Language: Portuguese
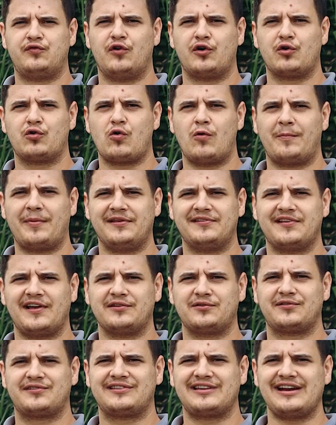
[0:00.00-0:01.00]
foram
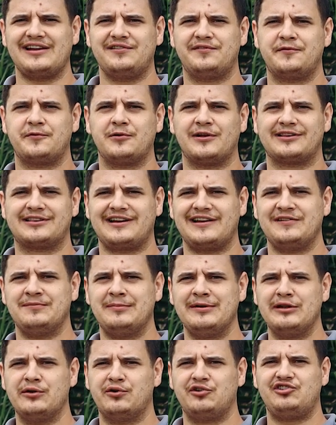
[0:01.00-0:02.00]
compensados 3,3
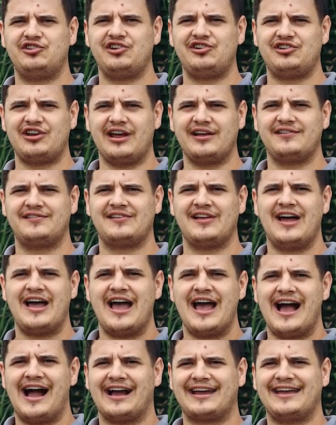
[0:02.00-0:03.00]
bilhões de cheques,
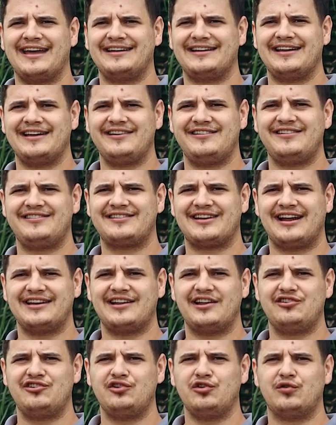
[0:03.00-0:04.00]
a queda
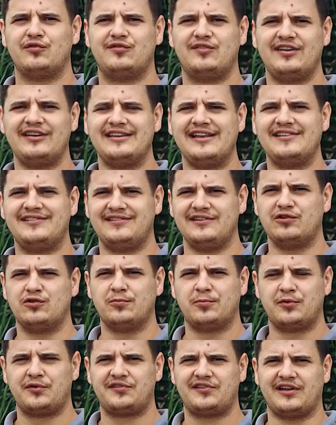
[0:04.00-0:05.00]
registrada é de
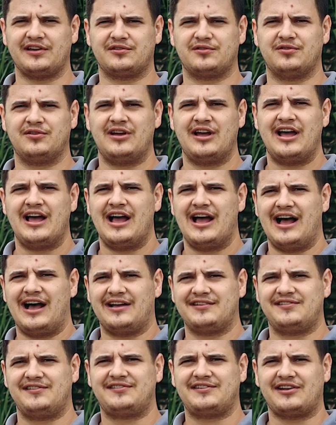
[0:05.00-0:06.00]
95%.
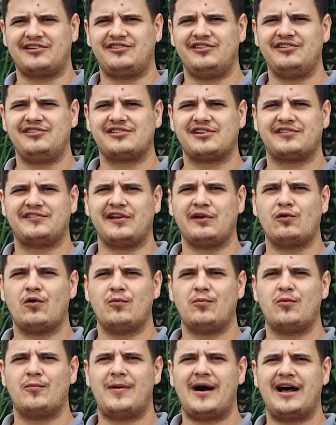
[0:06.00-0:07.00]
As estatísticas têm
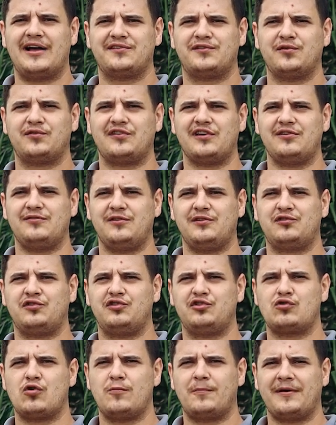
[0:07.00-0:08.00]
como base o
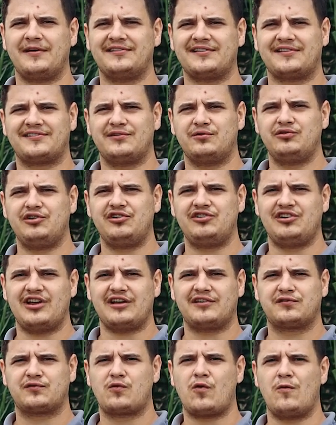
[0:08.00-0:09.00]
Serviço de Compensação de
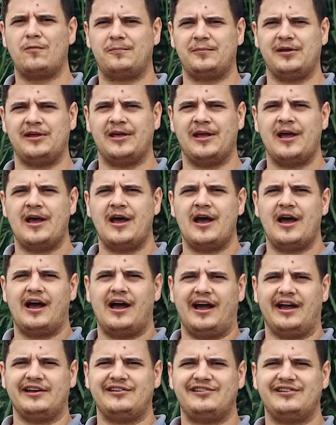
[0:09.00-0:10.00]
Cheques Comp.
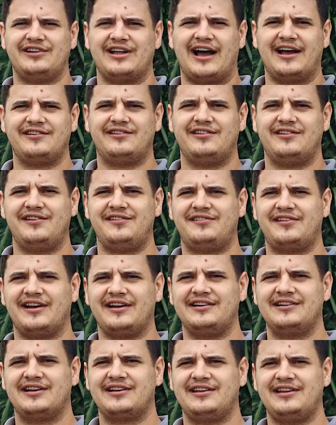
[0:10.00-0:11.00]
A entidade disse ainda